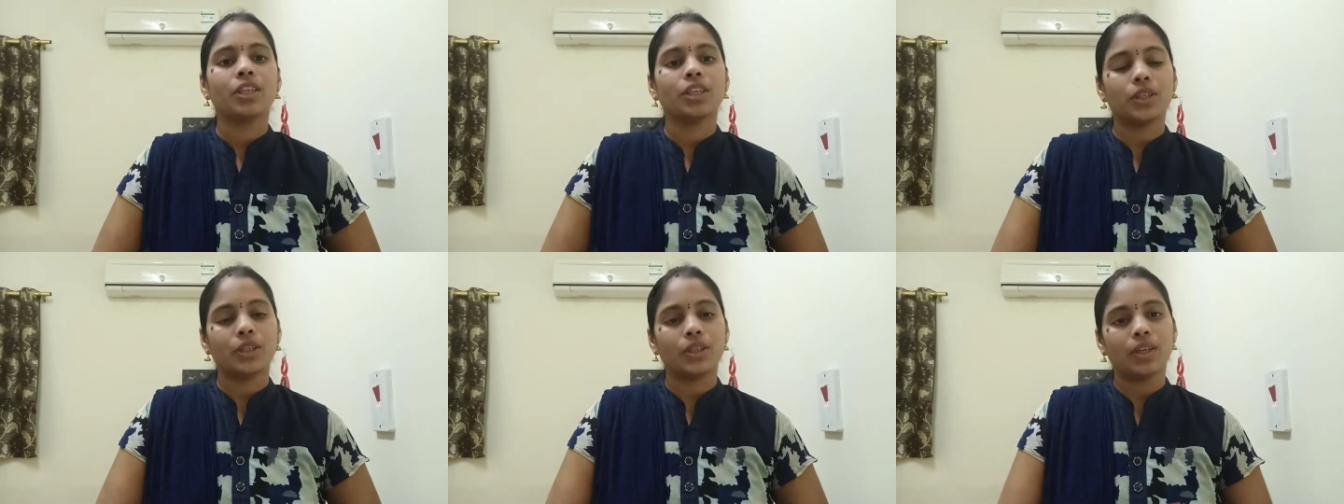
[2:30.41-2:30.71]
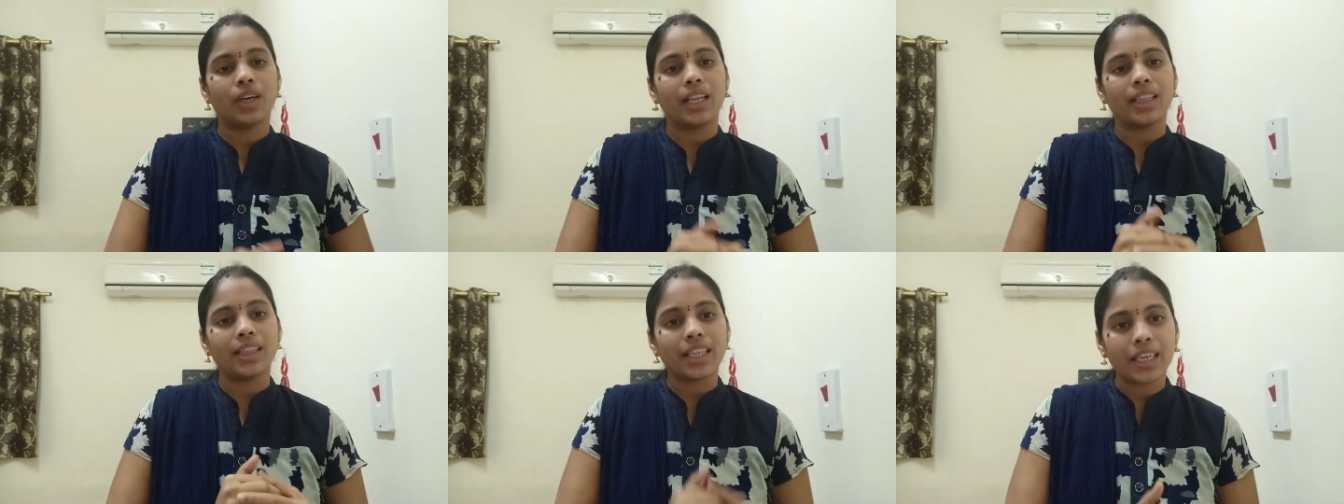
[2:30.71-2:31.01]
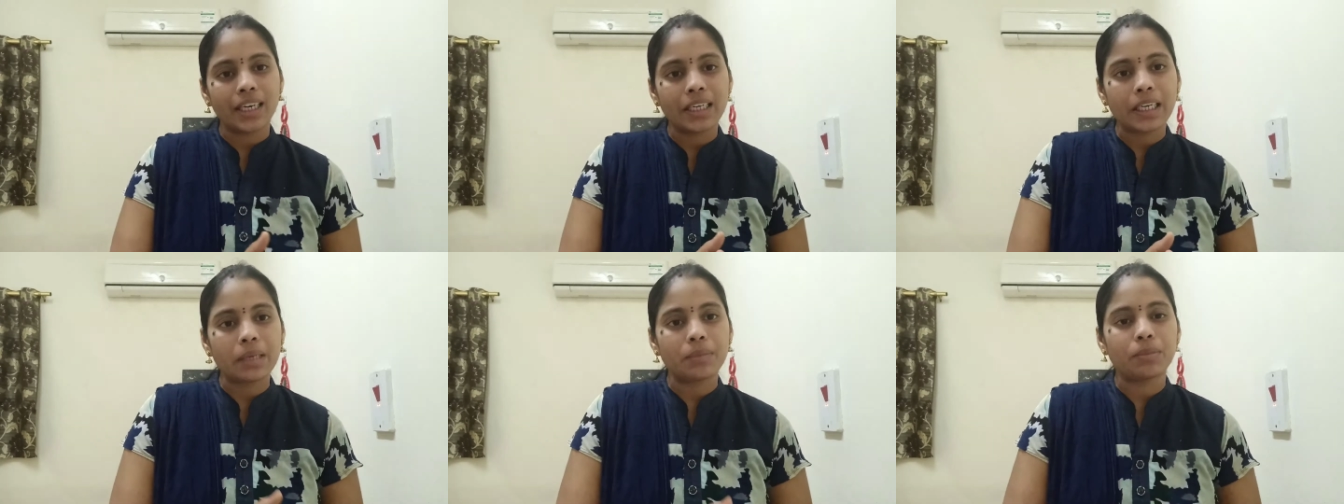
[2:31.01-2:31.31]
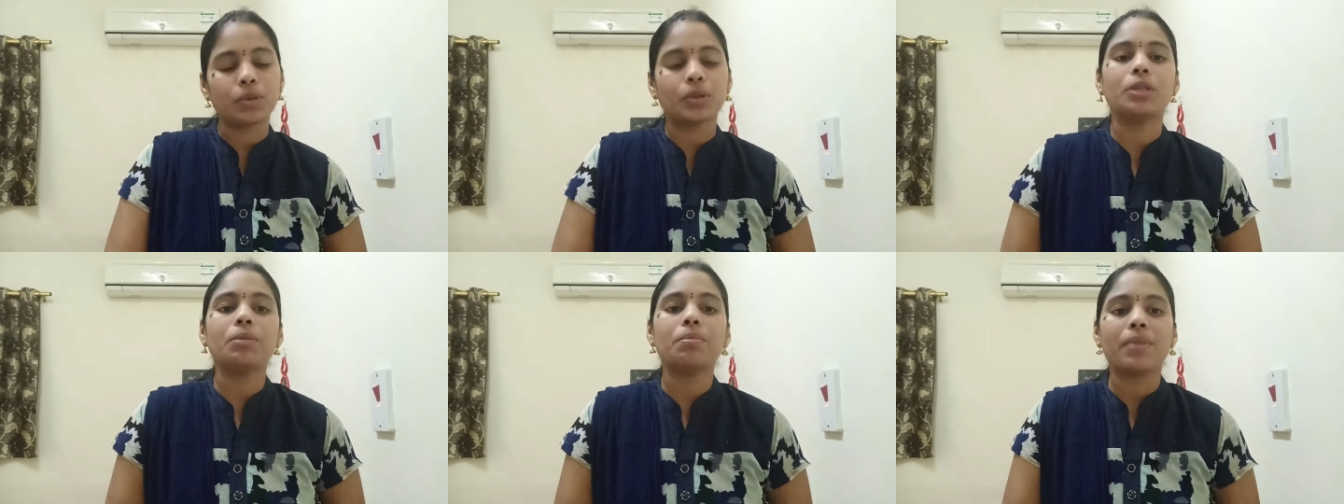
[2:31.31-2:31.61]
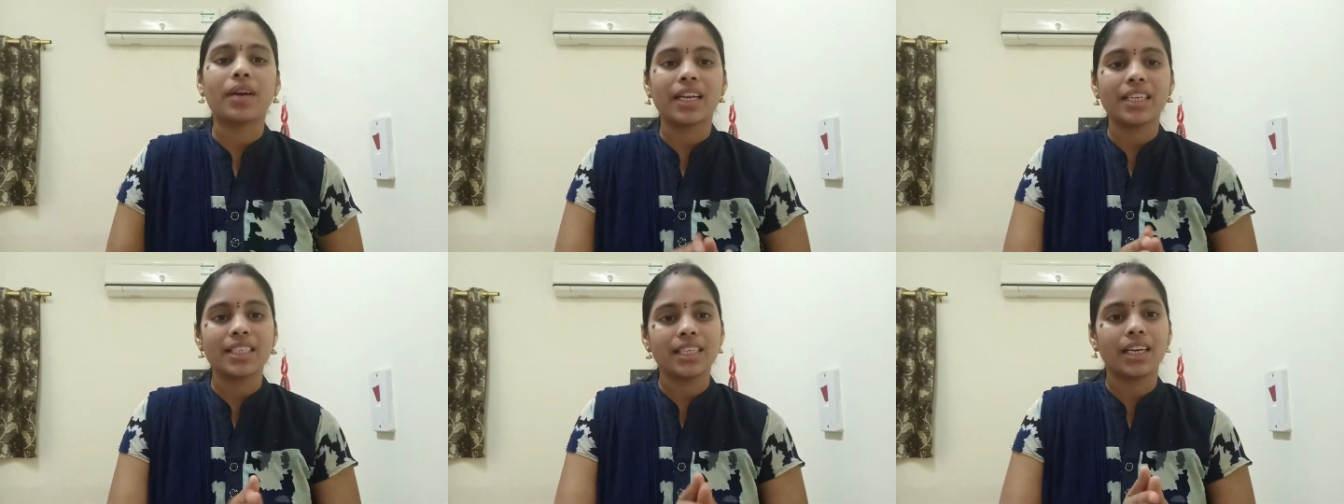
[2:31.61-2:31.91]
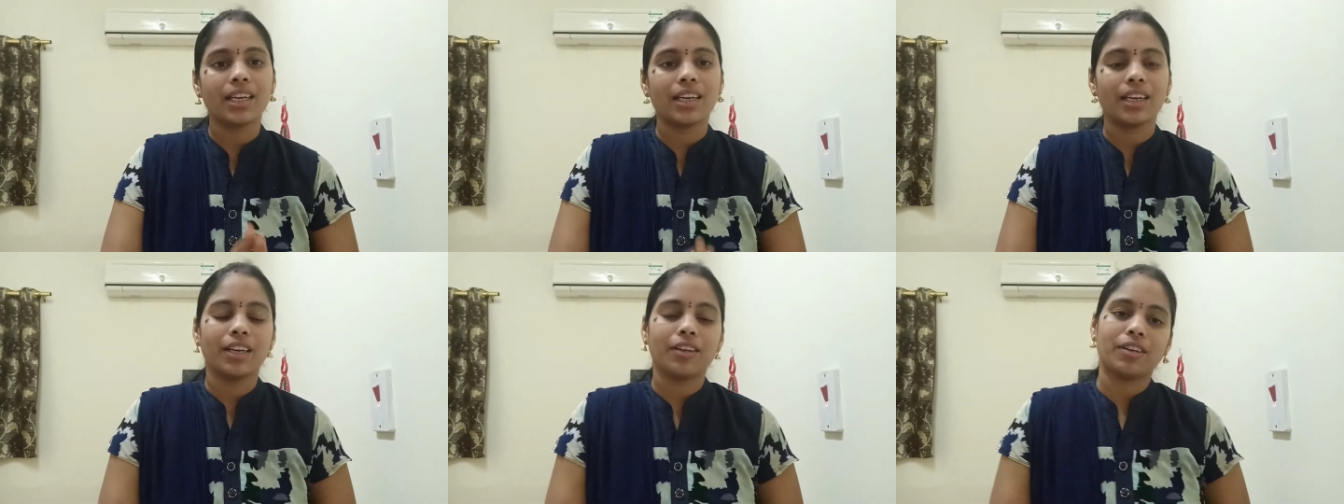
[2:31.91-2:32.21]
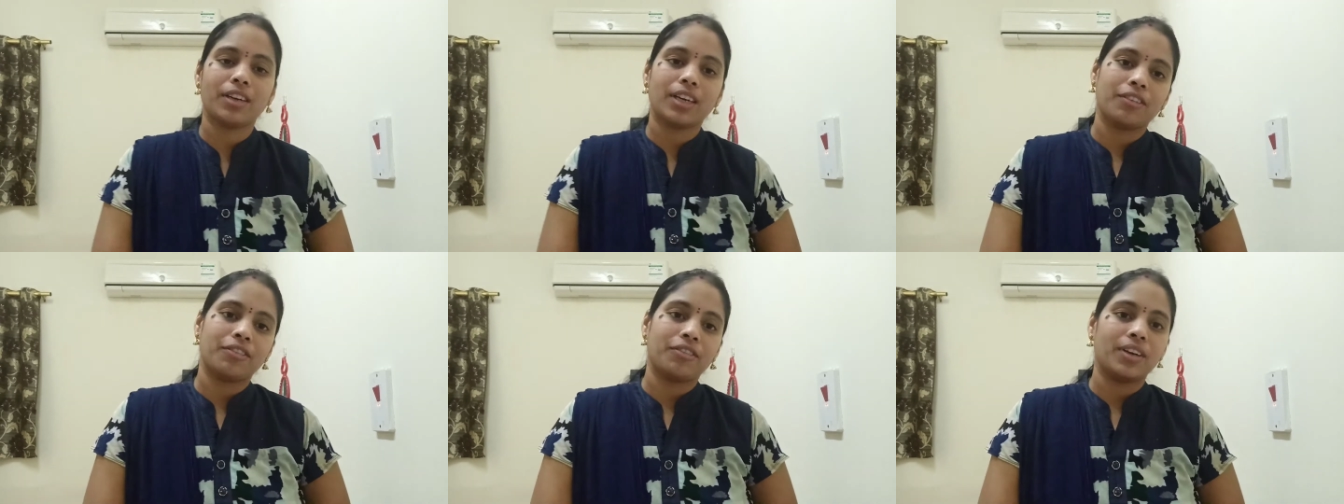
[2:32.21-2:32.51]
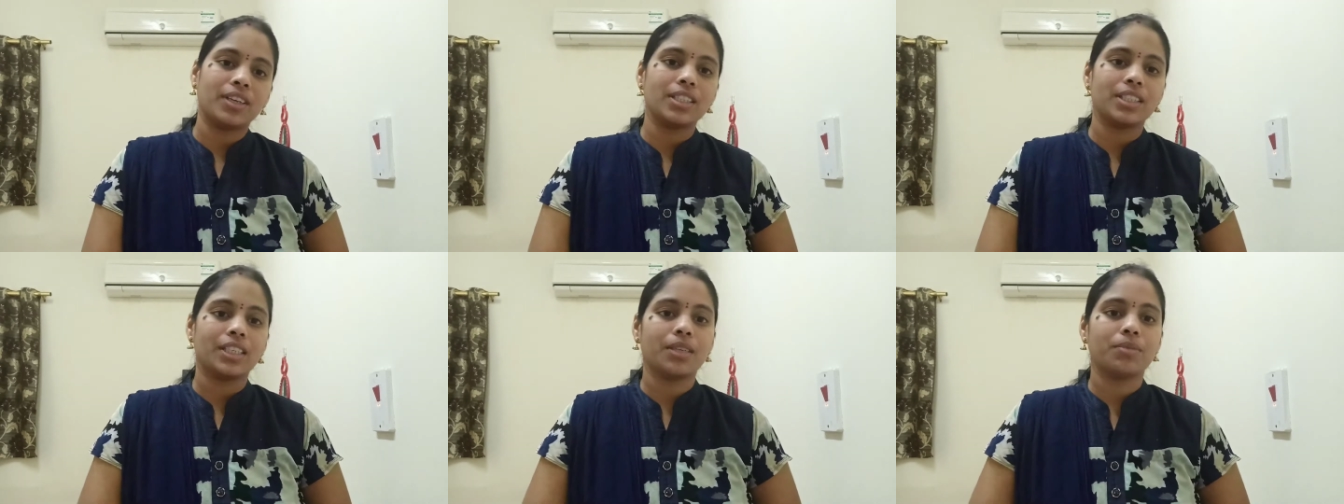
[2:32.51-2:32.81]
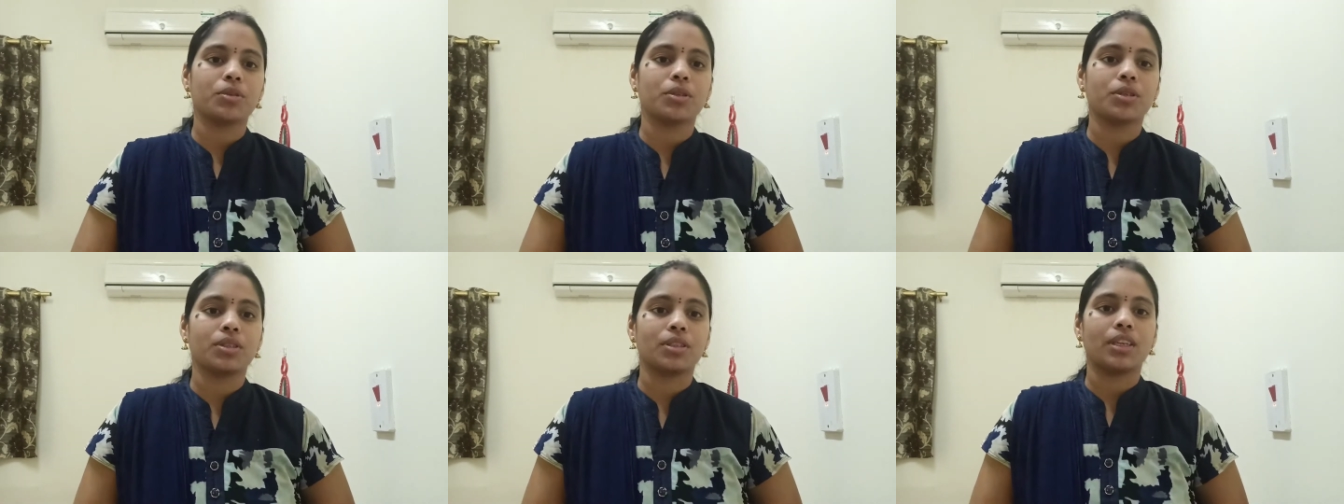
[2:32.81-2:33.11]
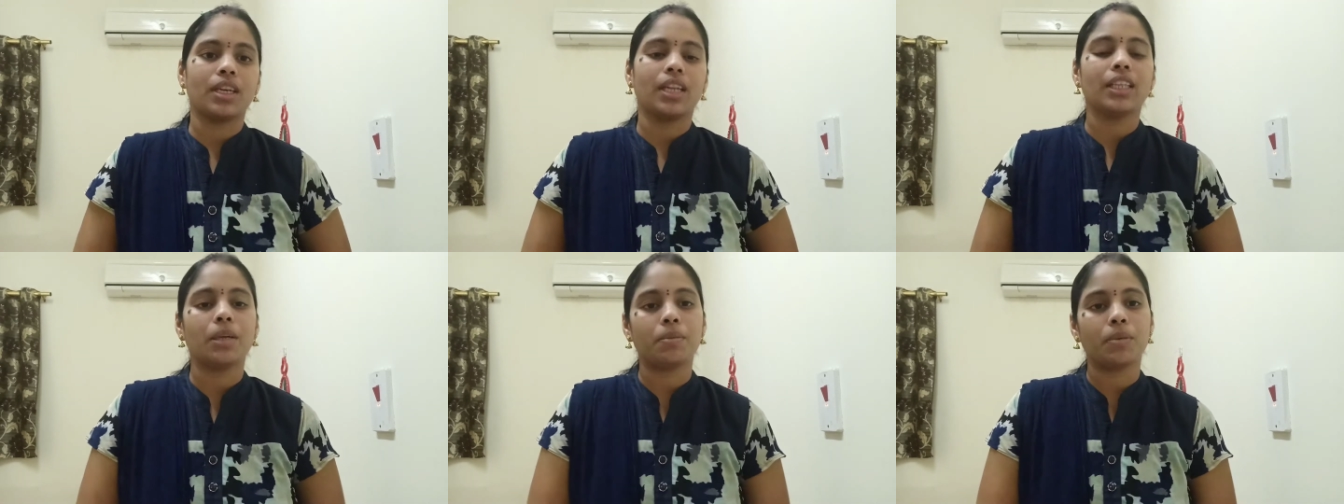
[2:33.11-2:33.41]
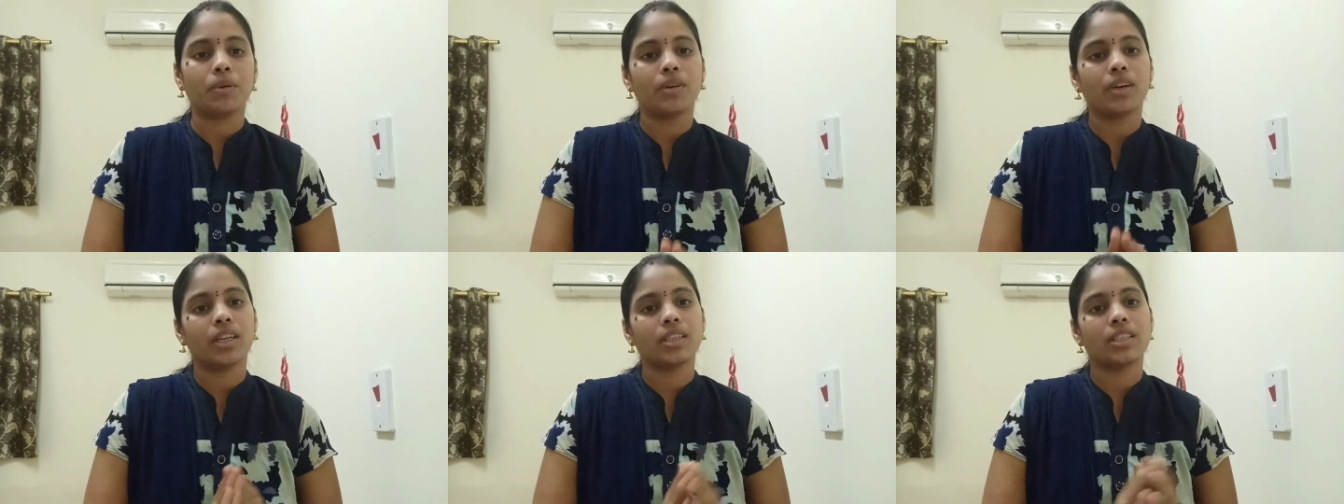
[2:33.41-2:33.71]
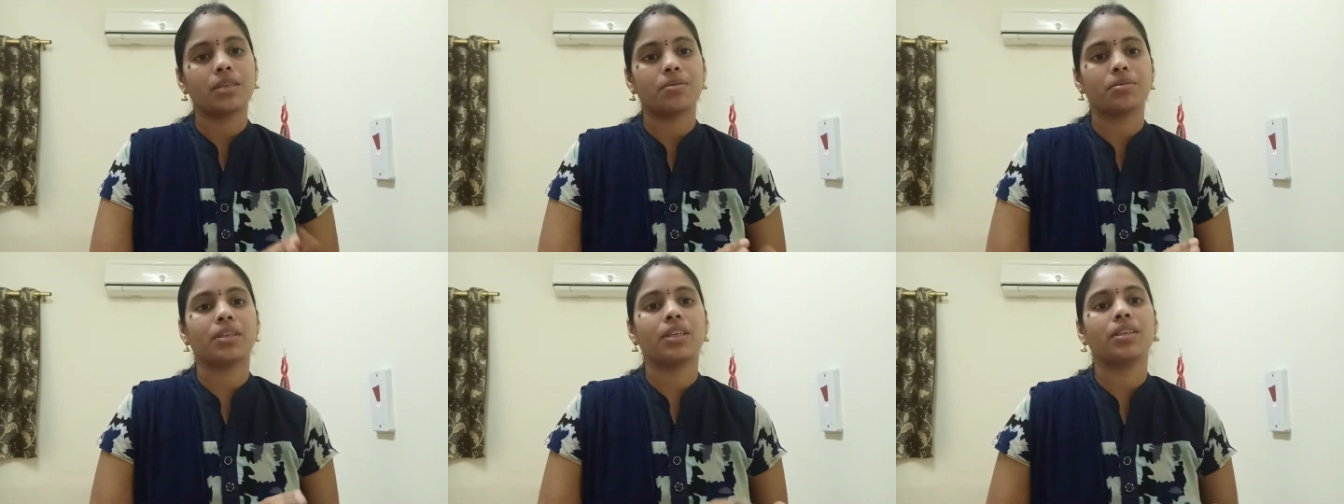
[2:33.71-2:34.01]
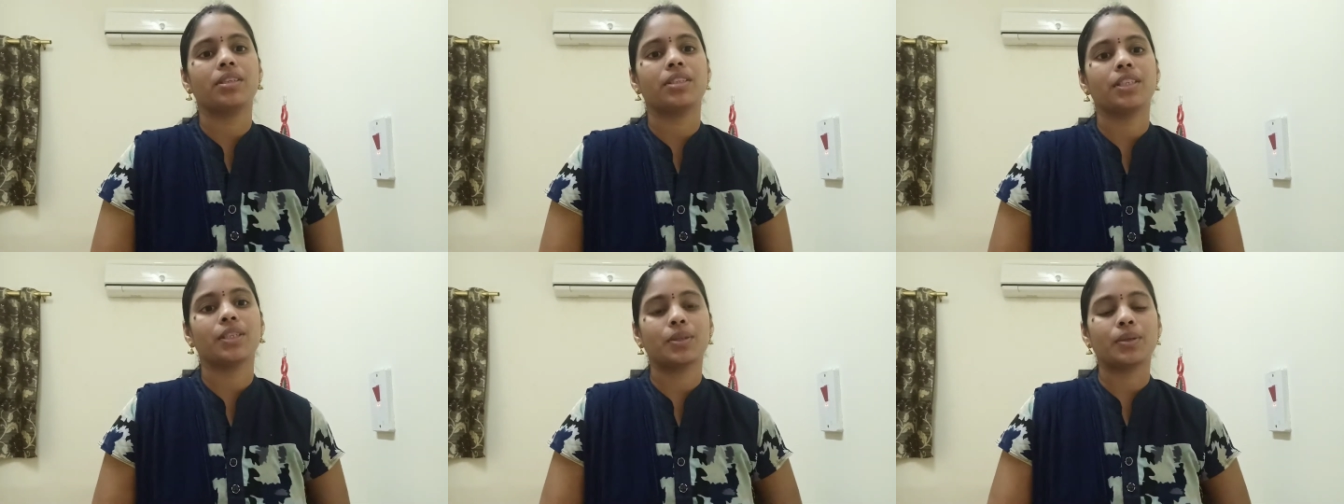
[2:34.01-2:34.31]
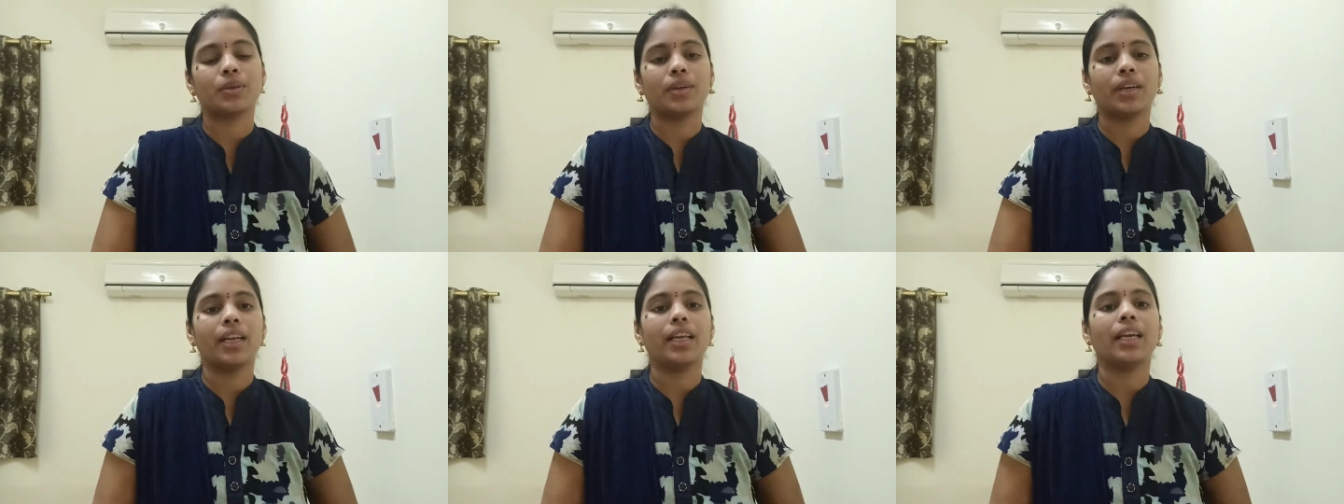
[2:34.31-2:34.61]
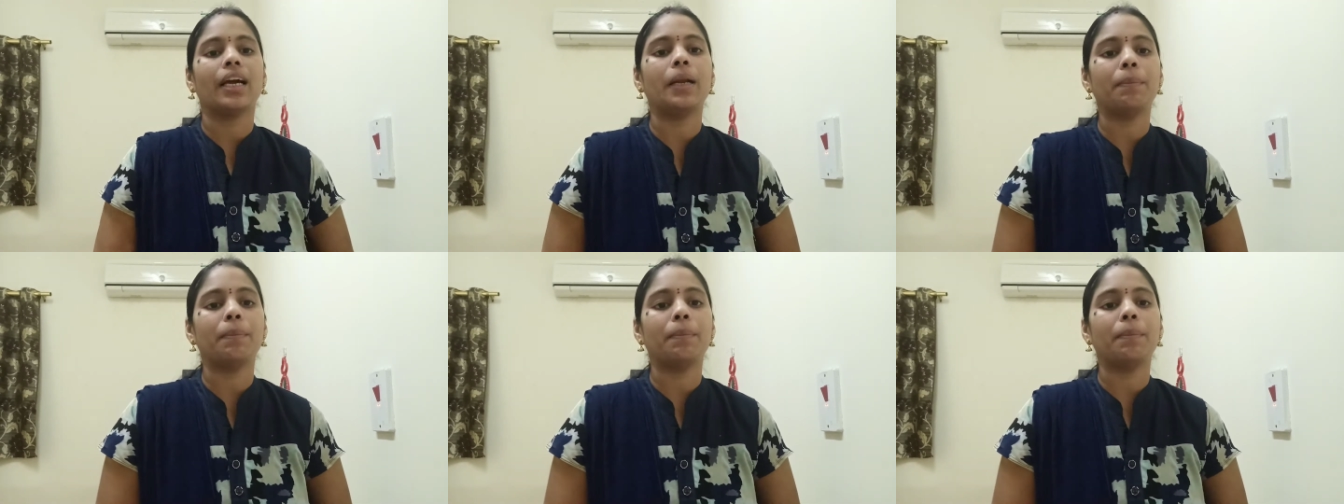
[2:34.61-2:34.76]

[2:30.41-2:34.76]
సో అంతకంటే ముందు మన ఛానల్ని ఎవరన్నా ఫస్ట్ టైం చూస్తుంటే తప్పకుండా సబ్స్క్రైబ్ చేసుకోండి